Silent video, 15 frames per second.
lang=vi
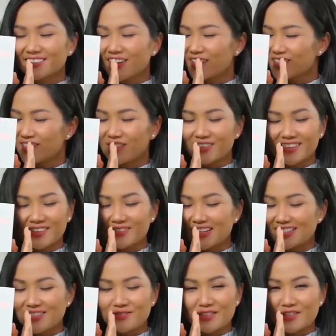thấy xong là các
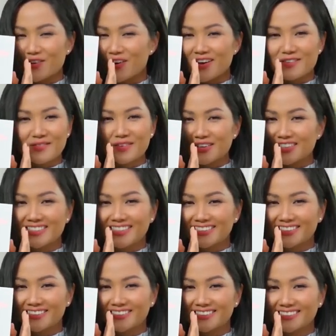bạn chỉ muốn khoe với mọi người
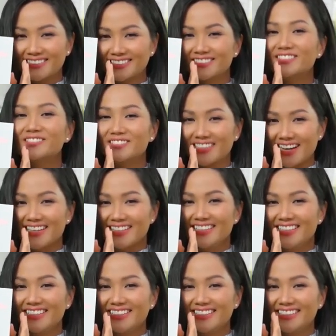thôi dùng ngay
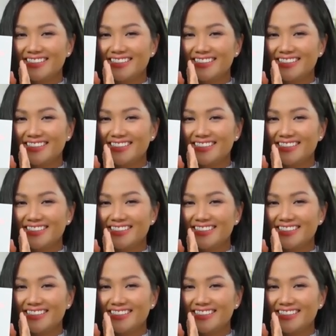đi